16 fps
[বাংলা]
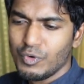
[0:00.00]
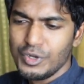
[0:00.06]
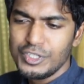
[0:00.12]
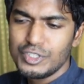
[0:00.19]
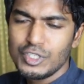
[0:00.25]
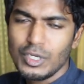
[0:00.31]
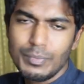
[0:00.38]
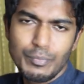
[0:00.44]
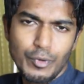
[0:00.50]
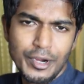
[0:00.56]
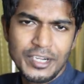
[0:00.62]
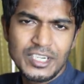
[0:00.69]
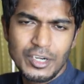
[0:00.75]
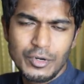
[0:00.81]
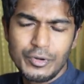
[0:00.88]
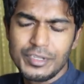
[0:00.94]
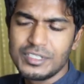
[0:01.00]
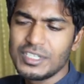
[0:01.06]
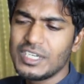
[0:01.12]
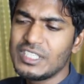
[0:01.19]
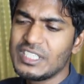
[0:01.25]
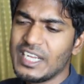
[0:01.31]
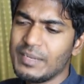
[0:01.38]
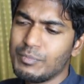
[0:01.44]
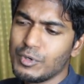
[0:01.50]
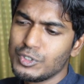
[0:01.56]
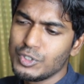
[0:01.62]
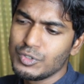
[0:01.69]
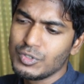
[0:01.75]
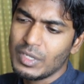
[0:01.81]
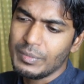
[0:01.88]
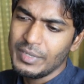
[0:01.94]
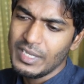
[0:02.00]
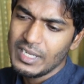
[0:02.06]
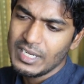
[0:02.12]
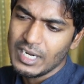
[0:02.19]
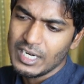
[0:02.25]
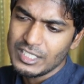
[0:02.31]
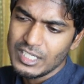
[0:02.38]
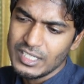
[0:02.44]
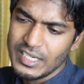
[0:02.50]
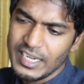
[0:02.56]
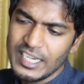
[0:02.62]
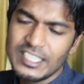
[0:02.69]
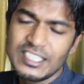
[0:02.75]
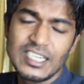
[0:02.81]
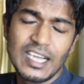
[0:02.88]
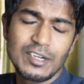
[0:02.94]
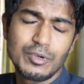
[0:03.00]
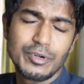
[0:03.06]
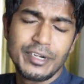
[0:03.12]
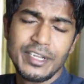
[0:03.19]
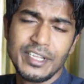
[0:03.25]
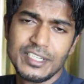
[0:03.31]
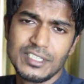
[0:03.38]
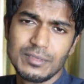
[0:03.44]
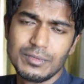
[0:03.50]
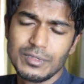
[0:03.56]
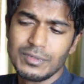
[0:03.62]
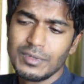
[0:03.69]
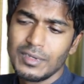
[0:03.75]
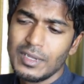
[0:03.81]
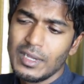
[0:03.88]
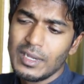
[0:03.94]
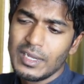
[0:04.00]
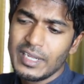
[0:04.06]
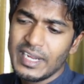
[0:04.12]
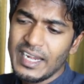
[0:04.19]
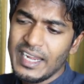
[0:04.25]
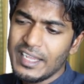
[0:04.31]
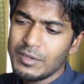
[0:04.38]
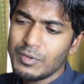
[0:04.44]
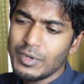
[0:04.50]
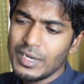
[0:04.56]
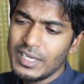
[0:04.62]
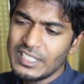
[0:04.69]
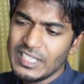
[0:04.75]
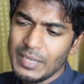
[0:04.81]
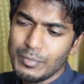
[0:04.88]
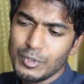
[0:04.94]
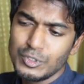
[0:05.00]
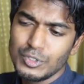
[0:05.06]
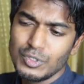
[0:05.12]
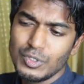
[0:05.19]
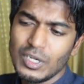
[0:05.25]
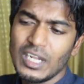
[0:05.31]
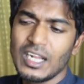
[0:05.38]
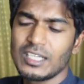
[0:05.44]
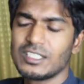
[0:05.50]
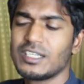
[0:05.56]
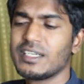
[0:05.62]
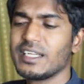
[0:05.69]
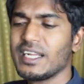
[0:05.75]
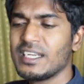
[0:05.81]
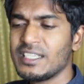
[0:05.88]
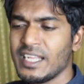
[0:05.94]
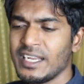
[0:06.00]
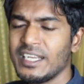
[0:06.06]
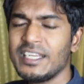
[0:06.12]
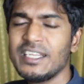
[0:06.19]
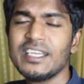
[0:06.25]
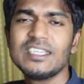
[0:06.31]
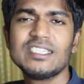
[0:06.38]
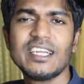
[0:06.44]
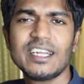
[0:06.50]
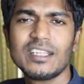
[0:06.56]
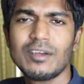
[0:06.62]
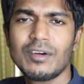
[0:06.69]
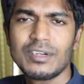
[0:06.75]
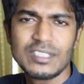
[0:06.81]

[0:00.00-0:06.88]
ফুল স্টপ পয়েন্টার রয়েছে সেই পর্যন্ত আমি কার্সারটাকে ড্র্যাগ করে নিয়ে যাব ক্লিক করে সেই পর্যন্ত কার্সারটাকে টেনে নিয়ে ছেড়ে